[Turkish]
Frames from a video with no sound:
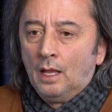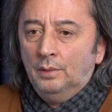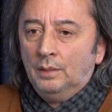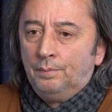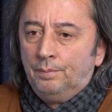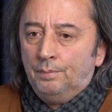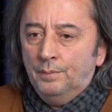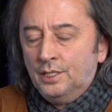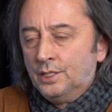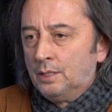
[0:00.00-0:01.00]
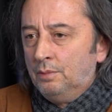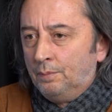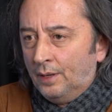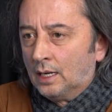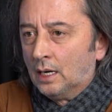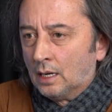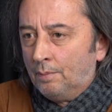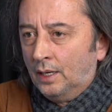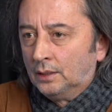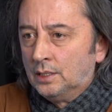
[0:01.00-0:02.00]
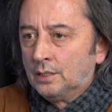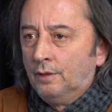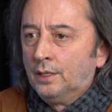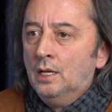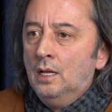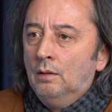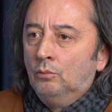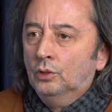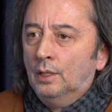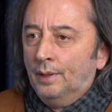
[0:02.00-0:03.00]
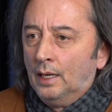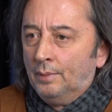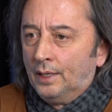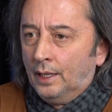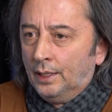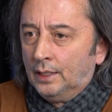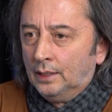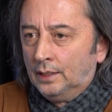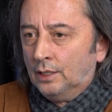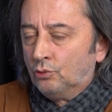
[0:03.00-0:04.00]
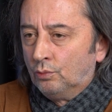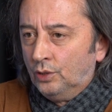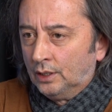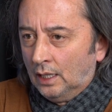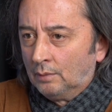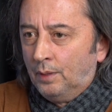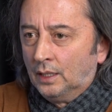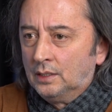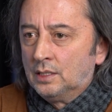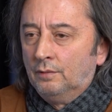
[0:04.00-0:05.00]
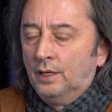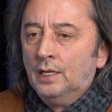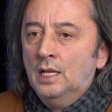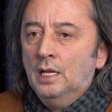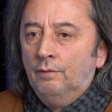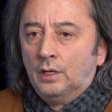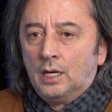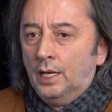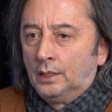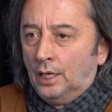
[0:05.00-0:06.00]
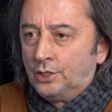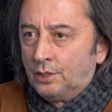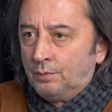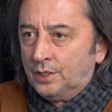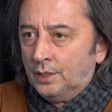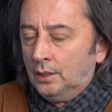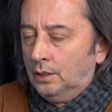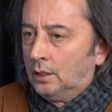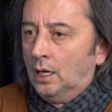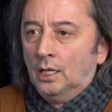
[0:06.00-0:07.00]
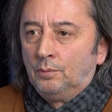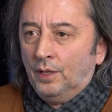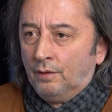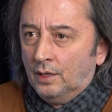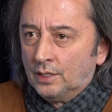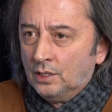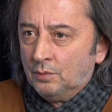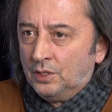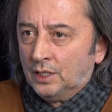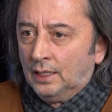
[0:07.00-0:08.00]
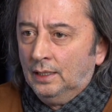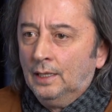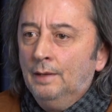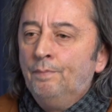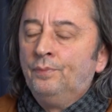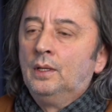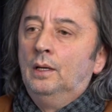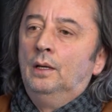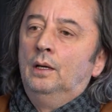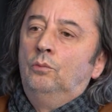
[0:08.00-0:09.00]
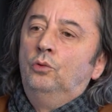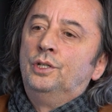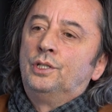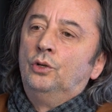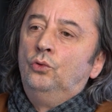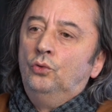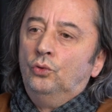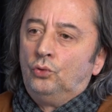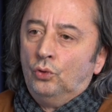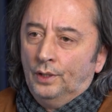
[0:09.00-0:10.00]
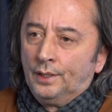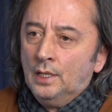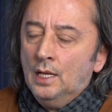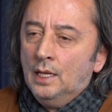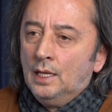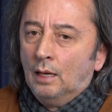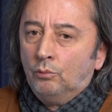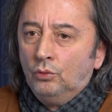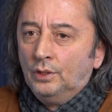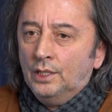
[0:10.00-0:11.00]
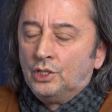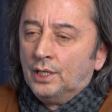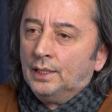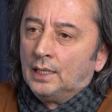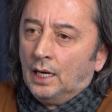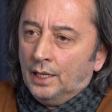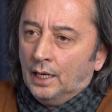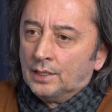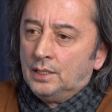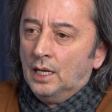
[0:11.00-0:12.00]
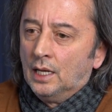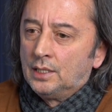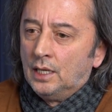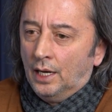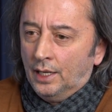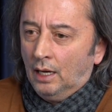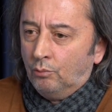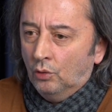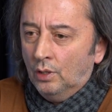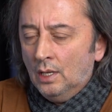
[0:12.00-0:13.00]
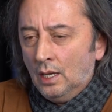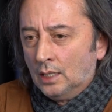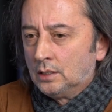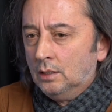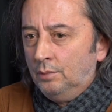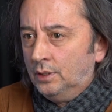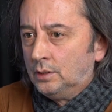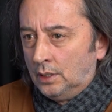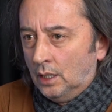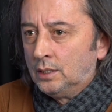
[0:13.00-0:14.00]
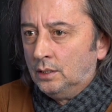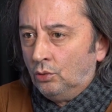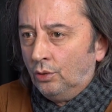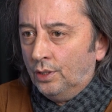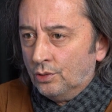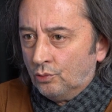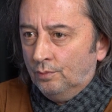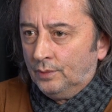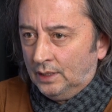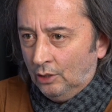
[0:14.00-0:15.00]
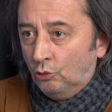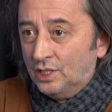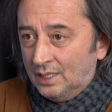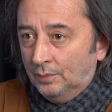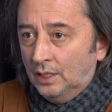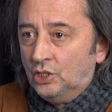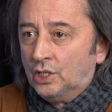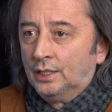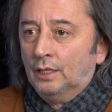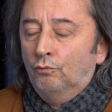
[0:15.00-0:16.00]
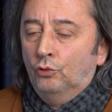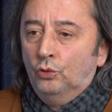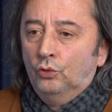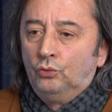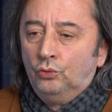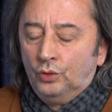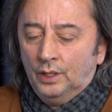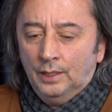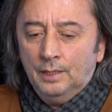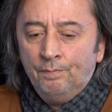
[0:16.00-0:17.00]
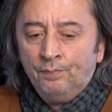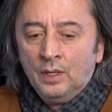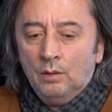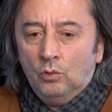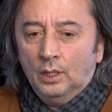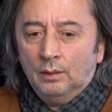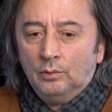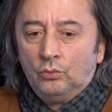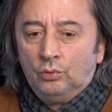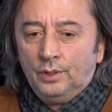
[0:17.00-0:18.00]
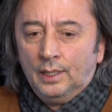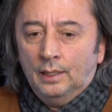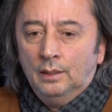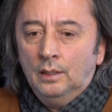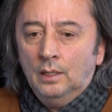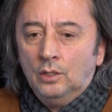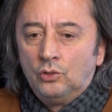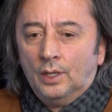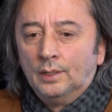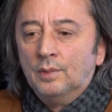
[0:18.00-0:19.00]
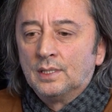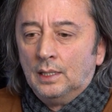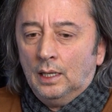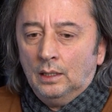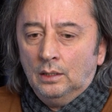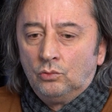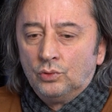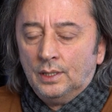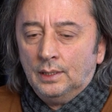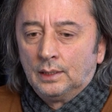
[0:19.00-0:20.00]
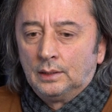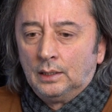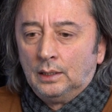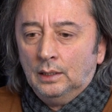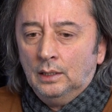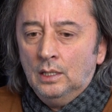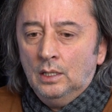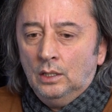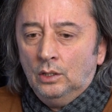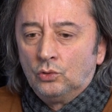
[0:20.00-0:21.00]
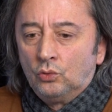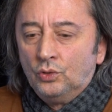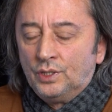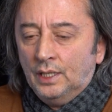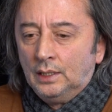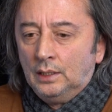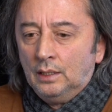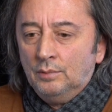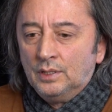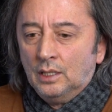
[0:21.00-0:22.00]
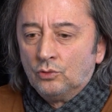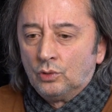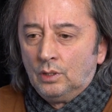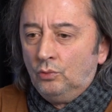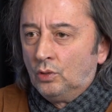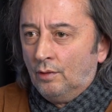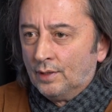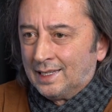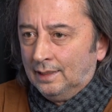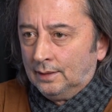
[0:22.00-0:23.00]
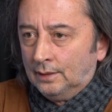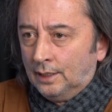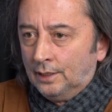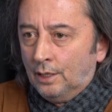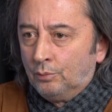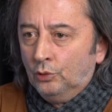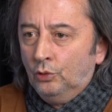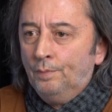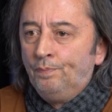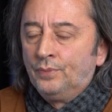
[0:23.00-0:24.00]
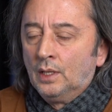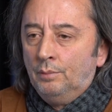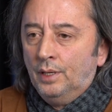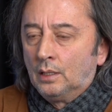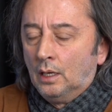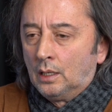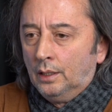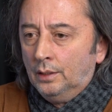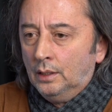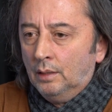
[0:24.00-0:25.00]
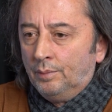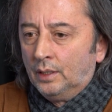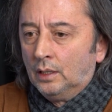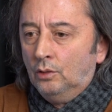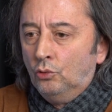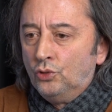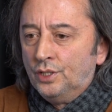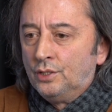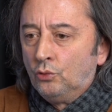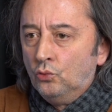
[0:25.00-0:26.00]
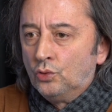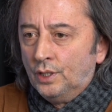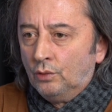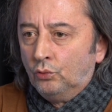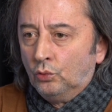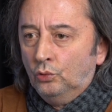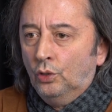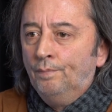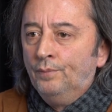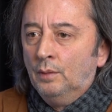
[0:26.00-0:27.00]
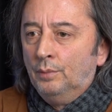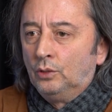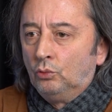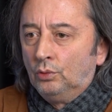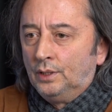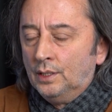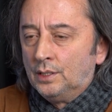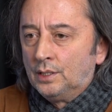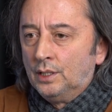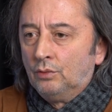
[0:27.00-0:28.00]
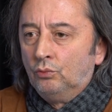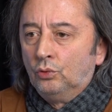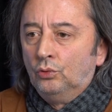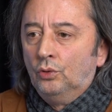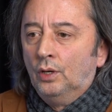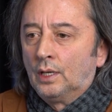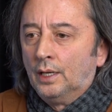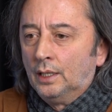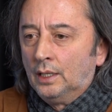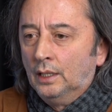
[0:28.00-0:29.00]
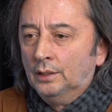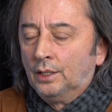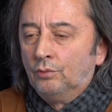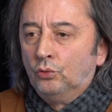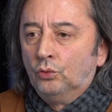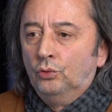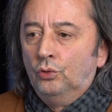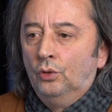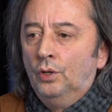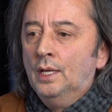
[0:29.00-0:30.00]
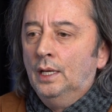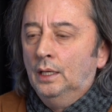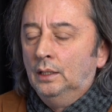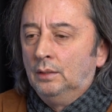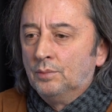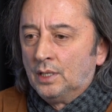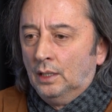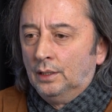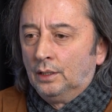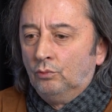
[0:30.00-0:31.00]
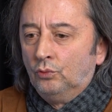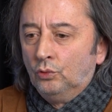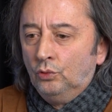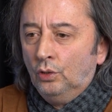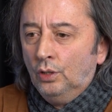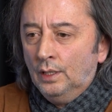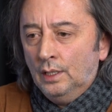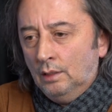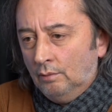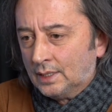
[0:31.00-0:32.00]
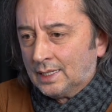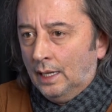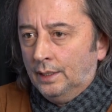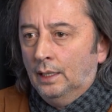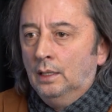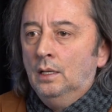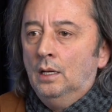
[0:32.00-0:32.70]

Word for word: Bir mecliste bir PKK partisi var. Bununla beraber hareket eden Cumhuriyet Halk Partisi var. Ve gayet açık bir şekilde, gayet pervasız bir şekilde e, bu işleri yürütüyorlar. Ya bunun da içerideki ayağı, siyasi ayağı bu. Aslında bir siyasi terörizm, terörizm de içeriden vuruyor Türkiye'yi. Bu anlamda Türkiye'nin şu anda mesela Kuzey Irak'taki ve son şehitlerimizden sonra büyük hava saldırıları yapılıyor. PKK'nın, YPK'nin lojistik üsleri vuruluyor. Petrol tesisleri vuruluyor. Karargahları vuruluyor. Eğitim sahaları vuruluyor vesaire.